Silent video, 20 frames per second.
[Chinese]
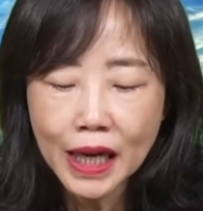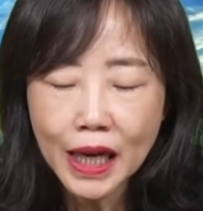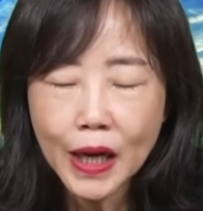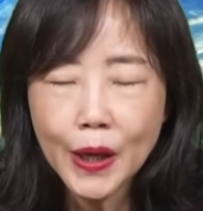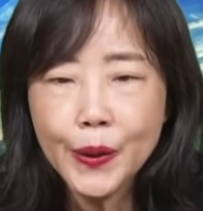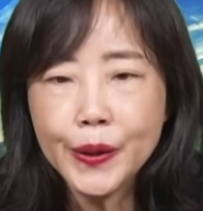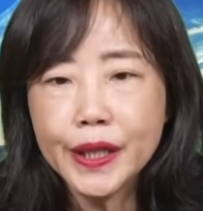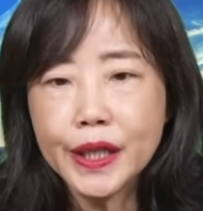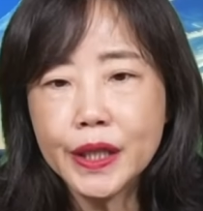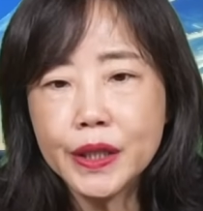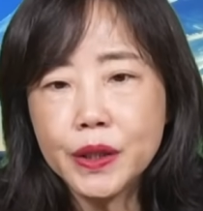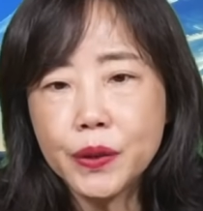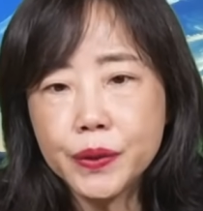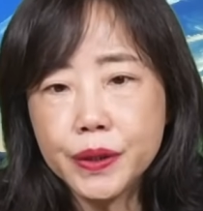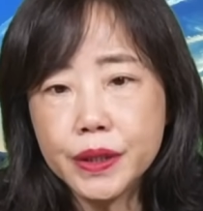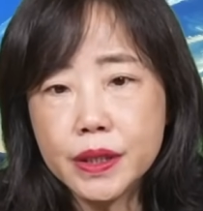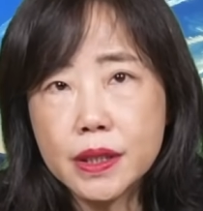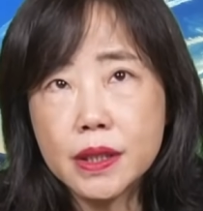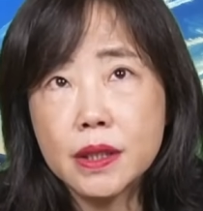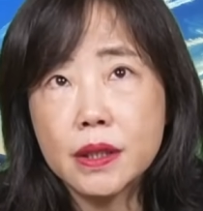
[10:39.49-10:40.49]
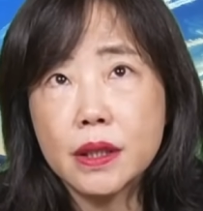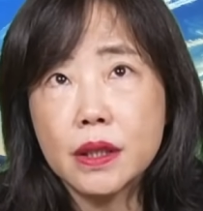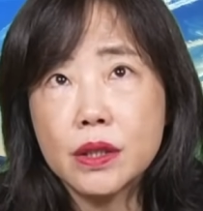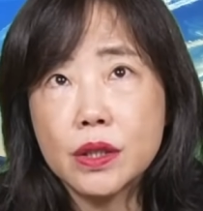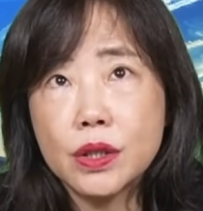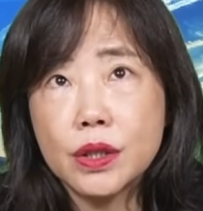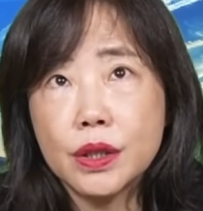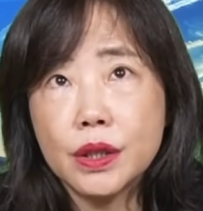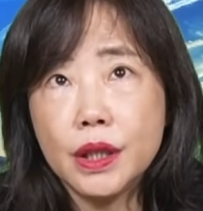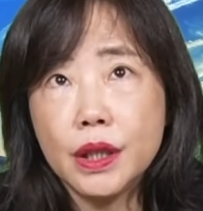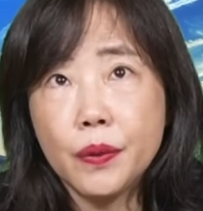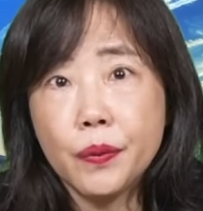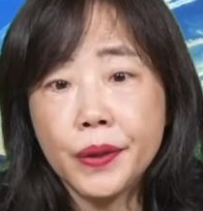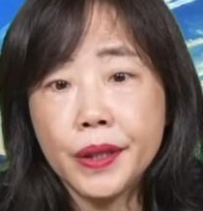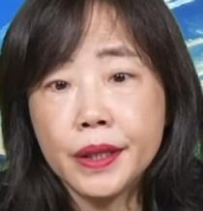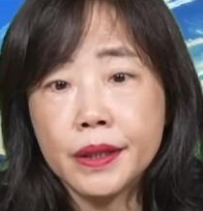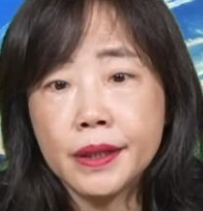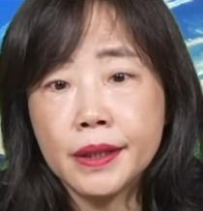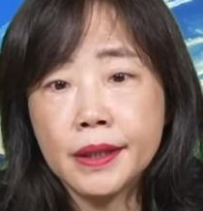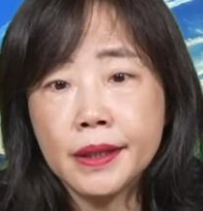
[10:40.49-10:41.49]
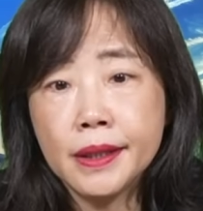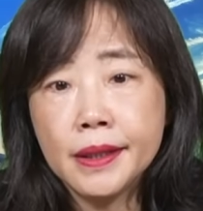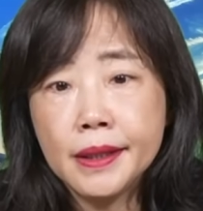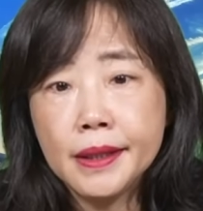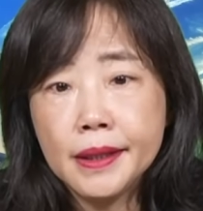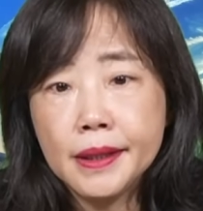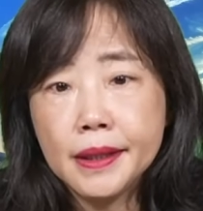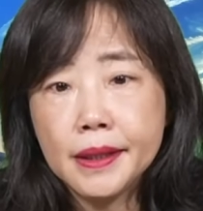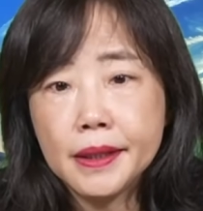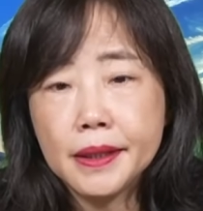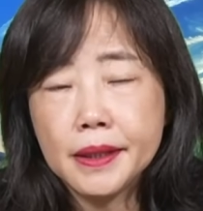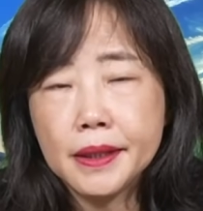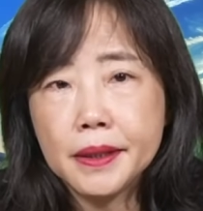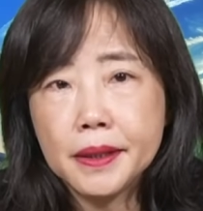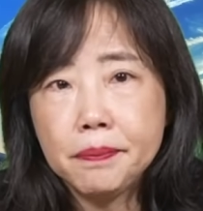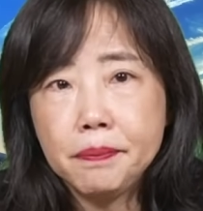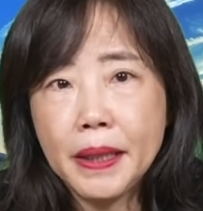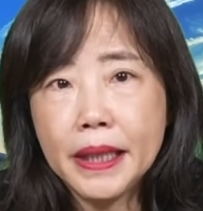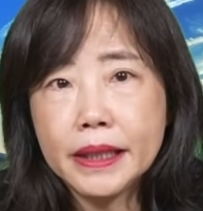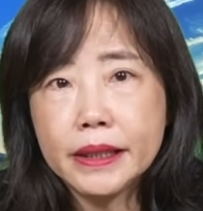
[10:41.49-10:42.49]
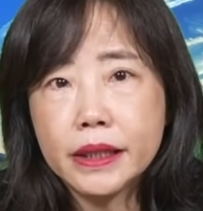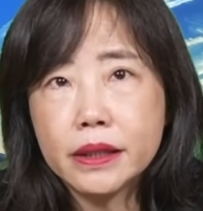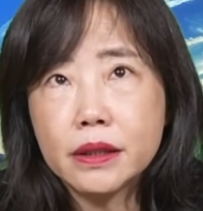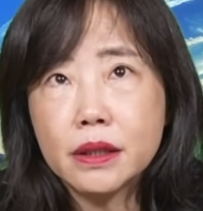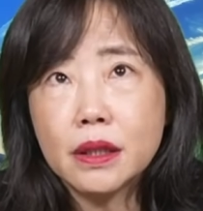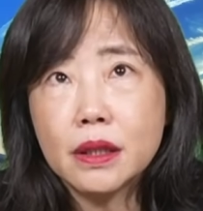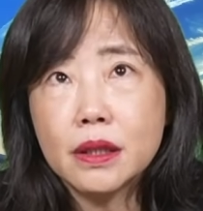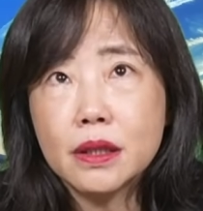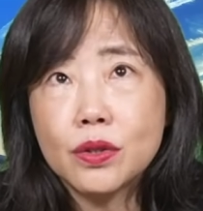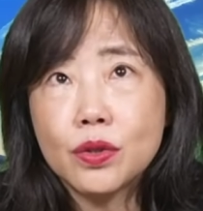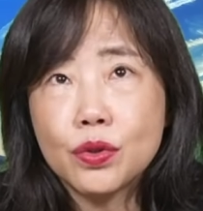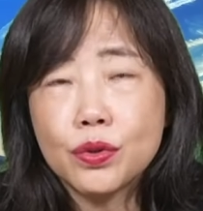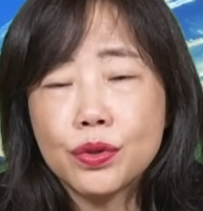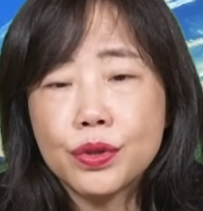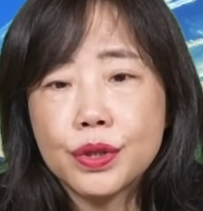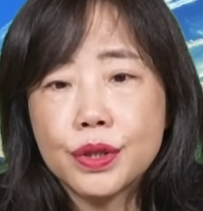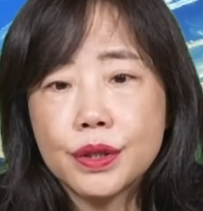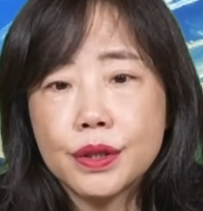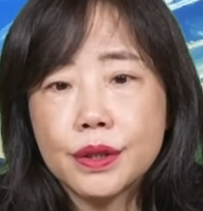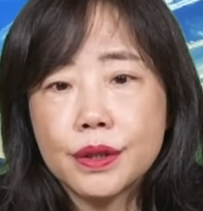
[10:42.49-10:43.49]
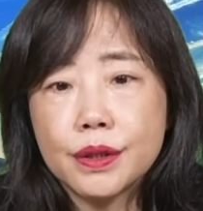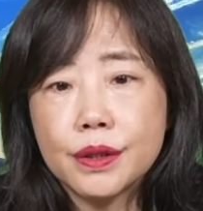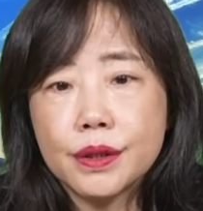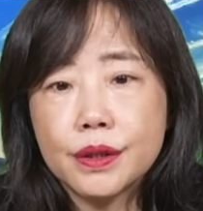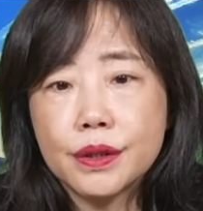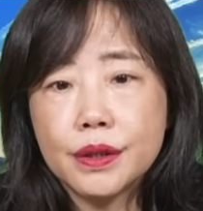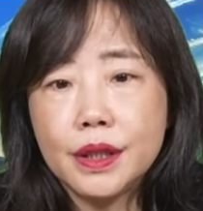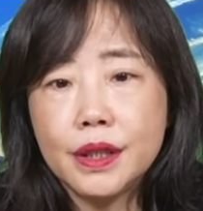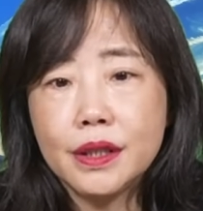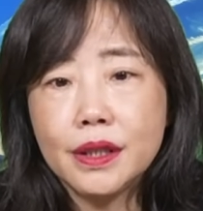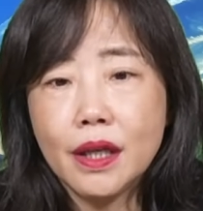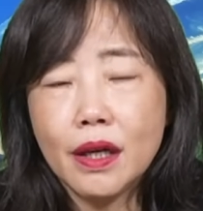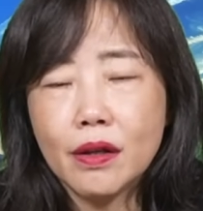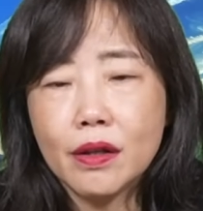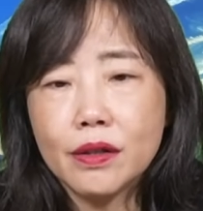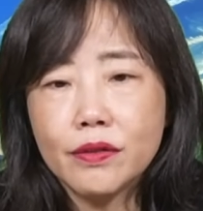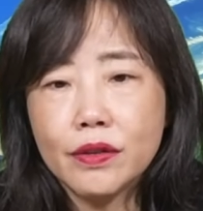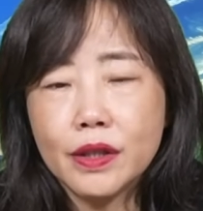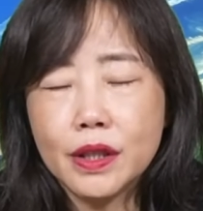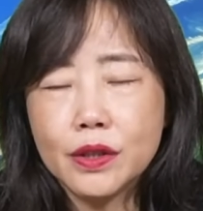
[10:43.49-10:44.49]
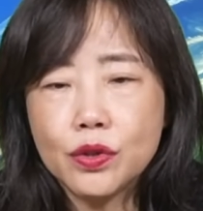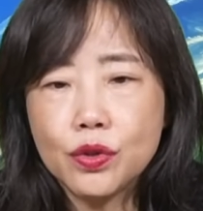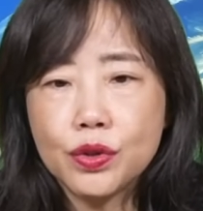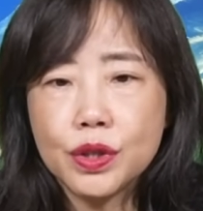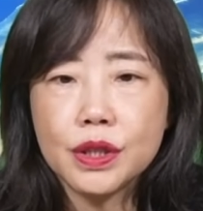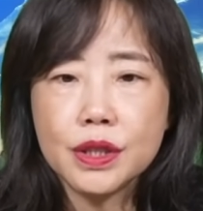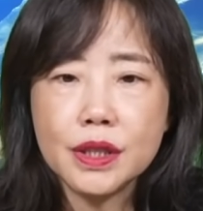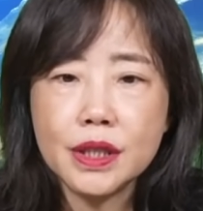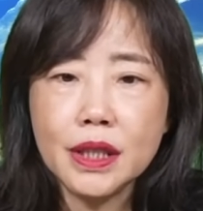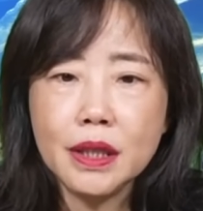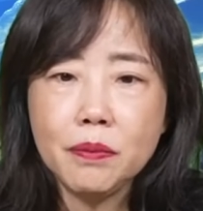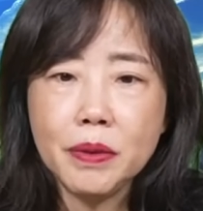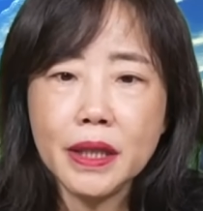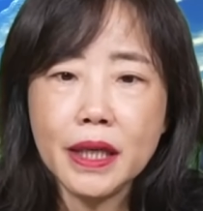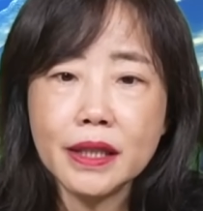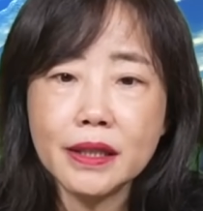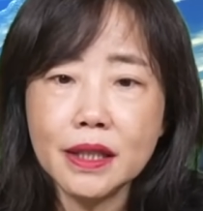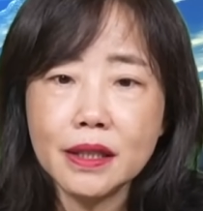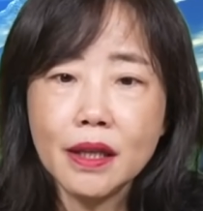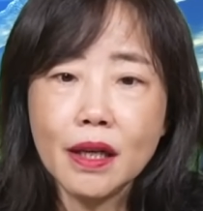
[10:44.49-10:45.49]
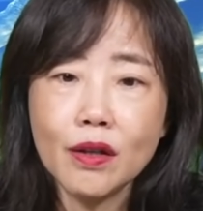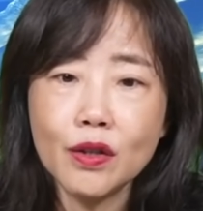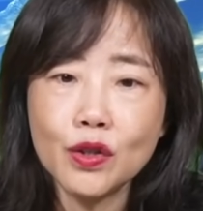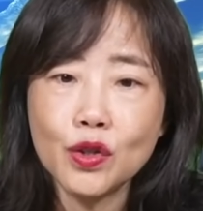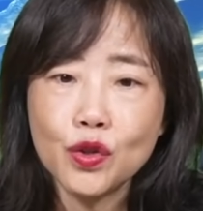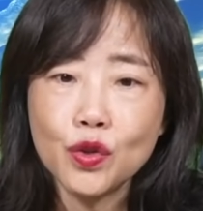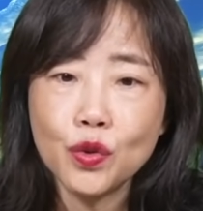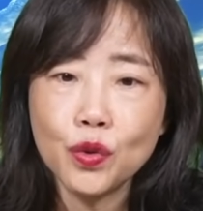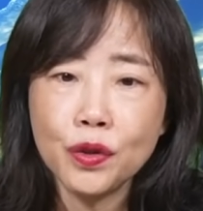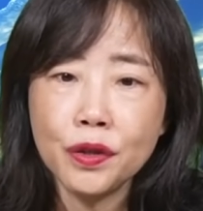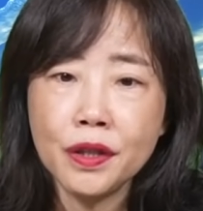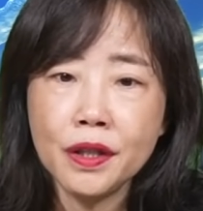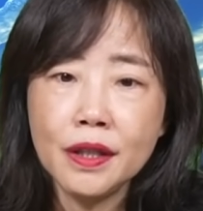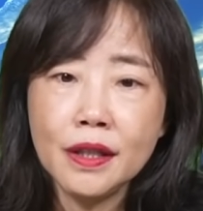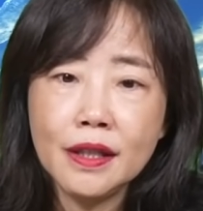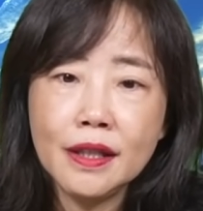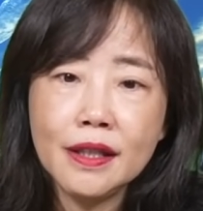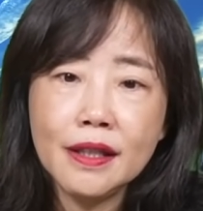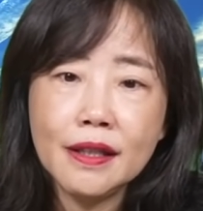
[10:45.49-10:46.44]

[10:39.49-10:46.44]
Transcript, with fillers: 还有一个很有意思的是，因为呢，呃，拜登呢就是提到，呃，就是习近平也提到了，就是说。